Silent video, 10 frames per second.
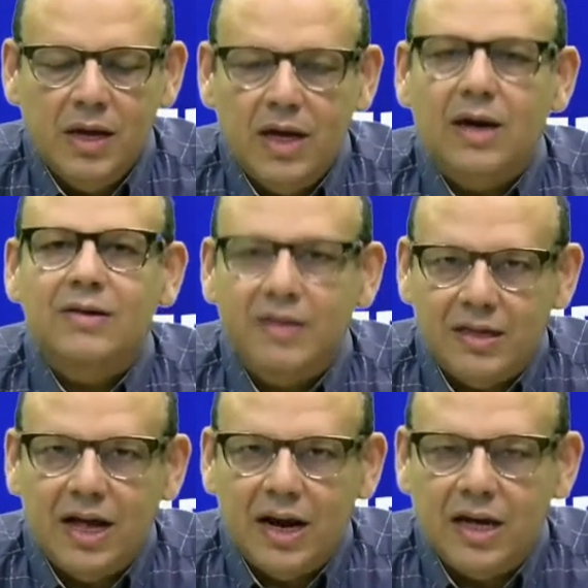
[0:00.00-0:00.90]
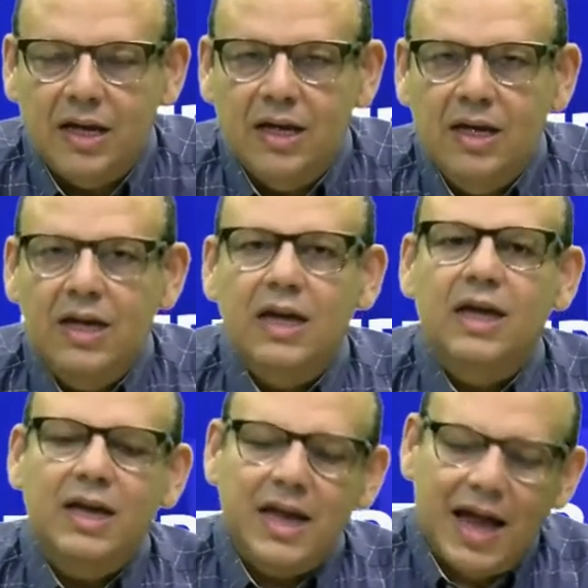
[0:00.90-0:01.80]
es resaltar aquí,
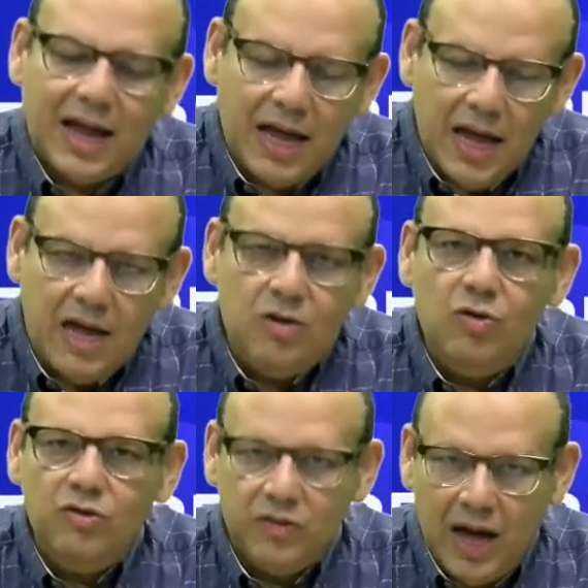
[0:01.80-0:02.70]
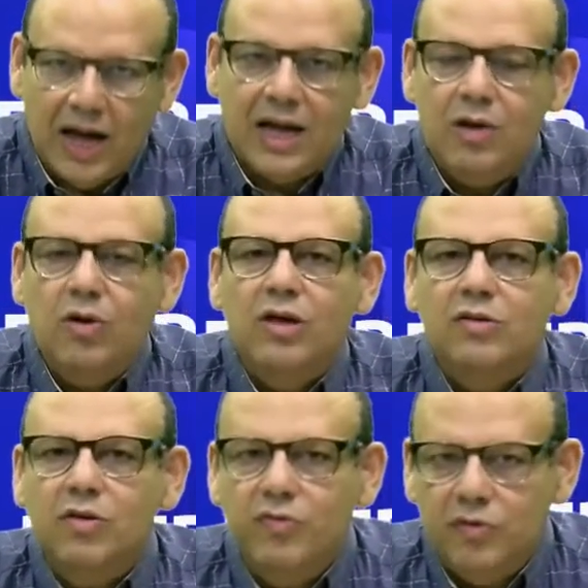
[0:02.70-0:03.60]
es que aquellos, aquellos que
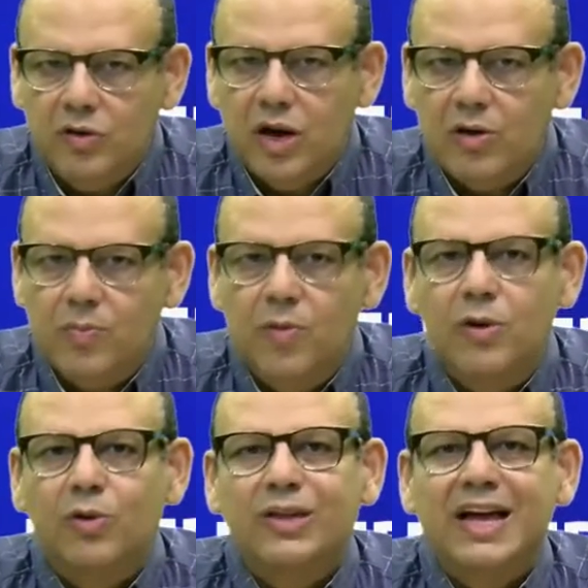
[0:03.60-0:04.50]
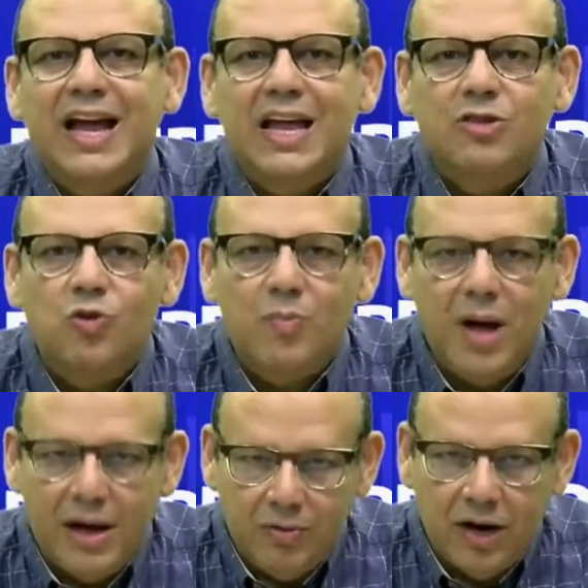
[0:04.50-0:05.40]
son funcionarios públicos tengan que
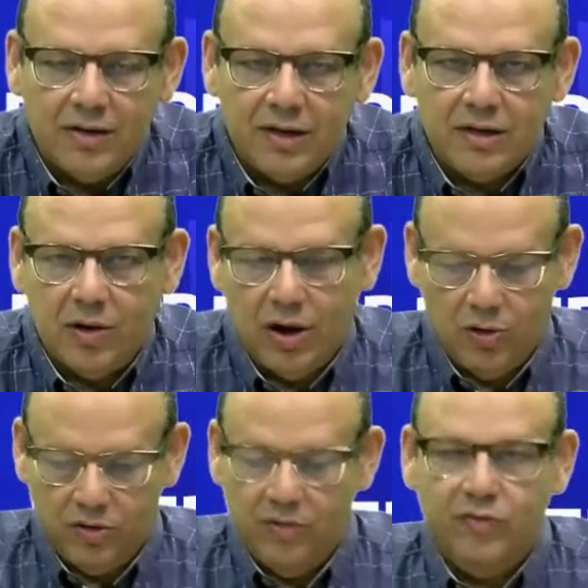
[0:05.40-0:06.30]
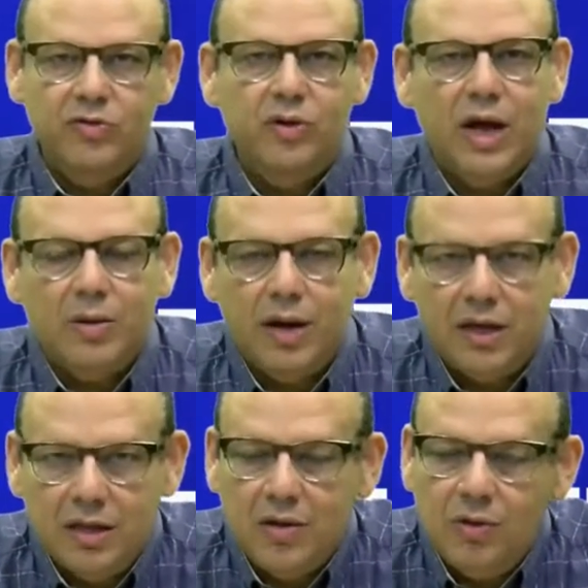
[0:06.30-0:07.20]
tomar una licencia. Ahora, los que son funcionarios
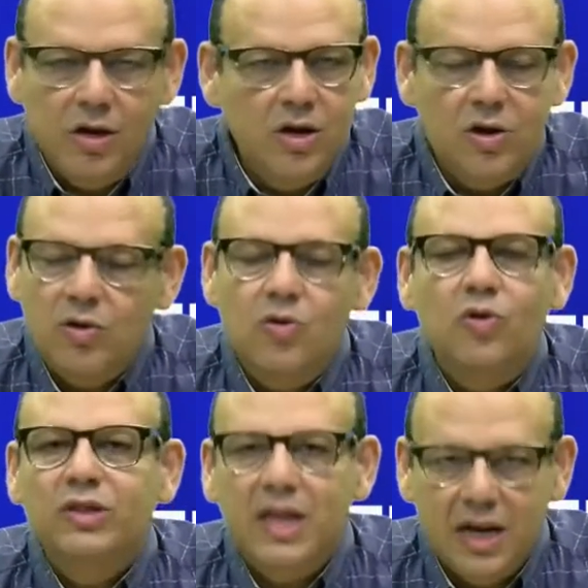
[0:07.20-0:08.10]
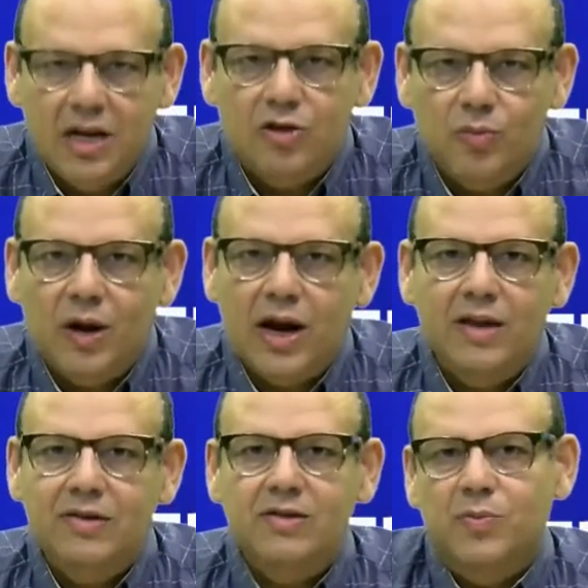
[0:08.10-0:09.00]
electivos, no tienen que tomar la
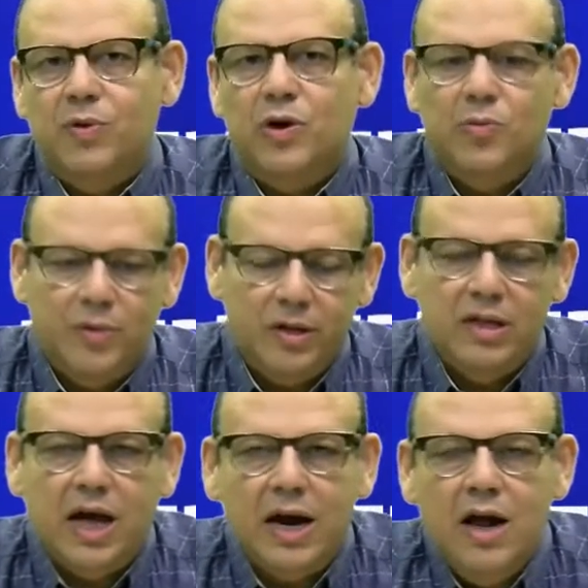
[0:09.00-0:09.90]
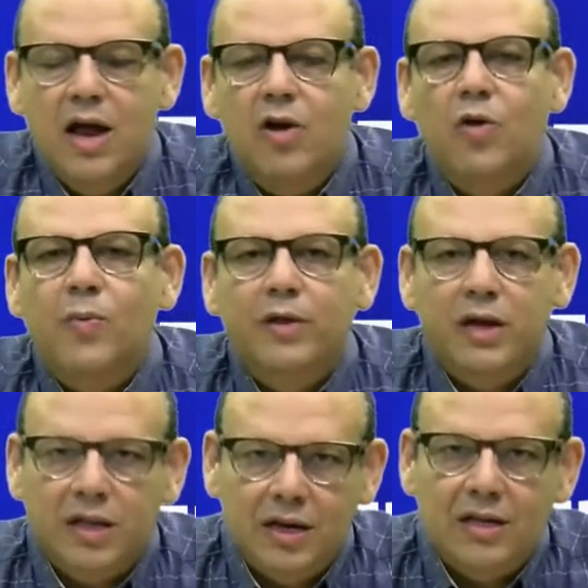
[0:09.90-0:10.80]
licencia porque no pueden dejar los
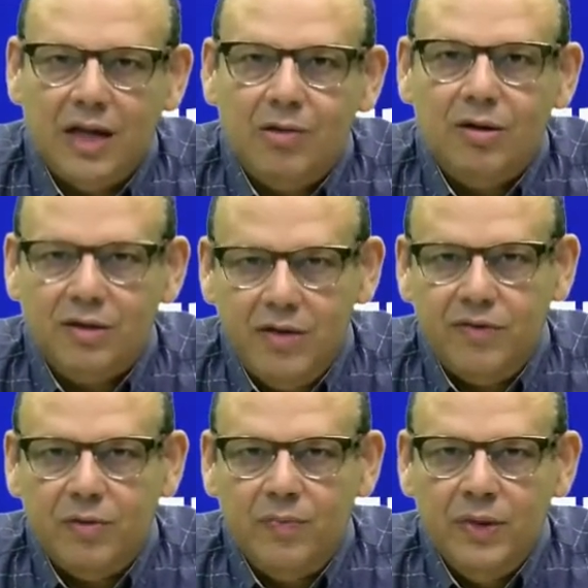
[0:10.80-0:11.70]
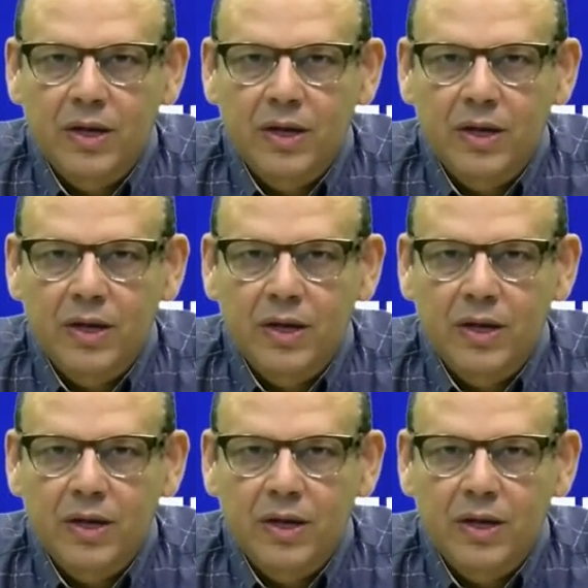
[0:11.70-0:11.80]
poderes del Estado acéfalo.